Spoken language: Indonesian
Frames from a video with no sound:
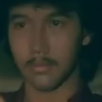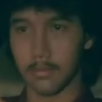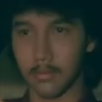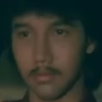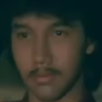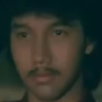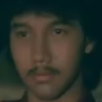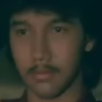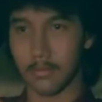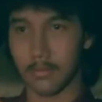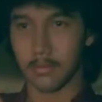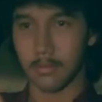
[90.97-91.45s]

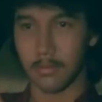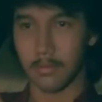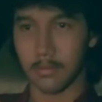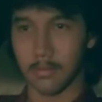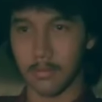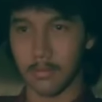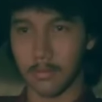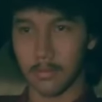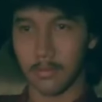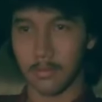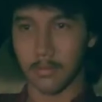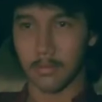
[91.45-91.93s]
menyukai
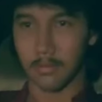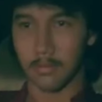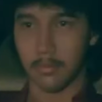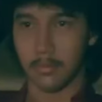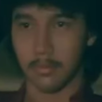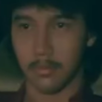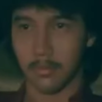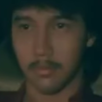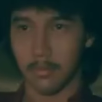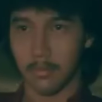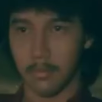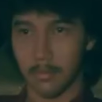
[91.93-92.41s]
sosok Rini
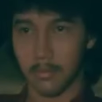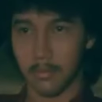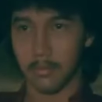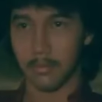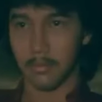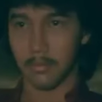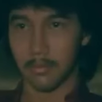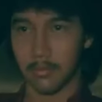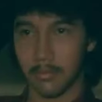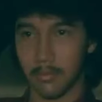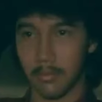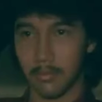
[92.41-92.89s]
yang
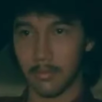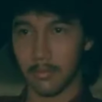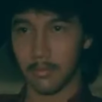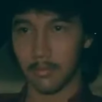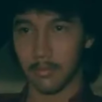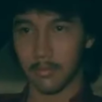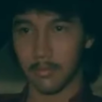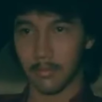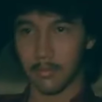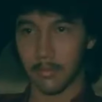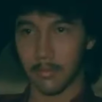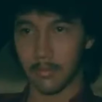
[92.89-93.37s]
sombong dan
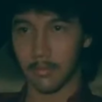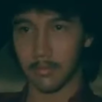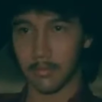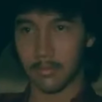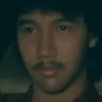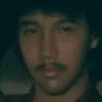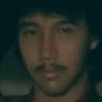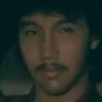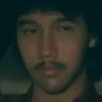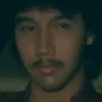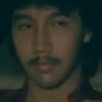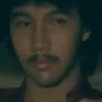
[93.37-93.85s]
angkuh.
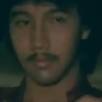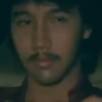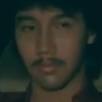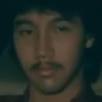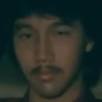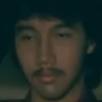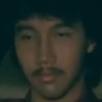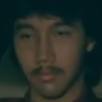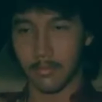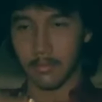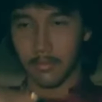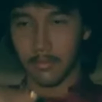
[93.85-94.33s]

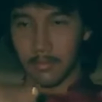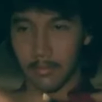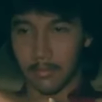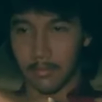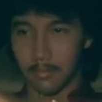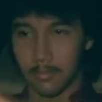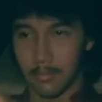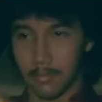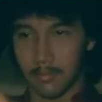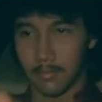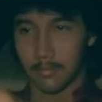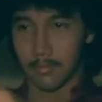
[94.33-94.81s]

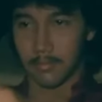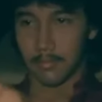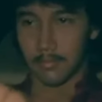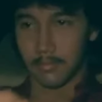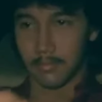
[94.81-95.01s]
Baskoro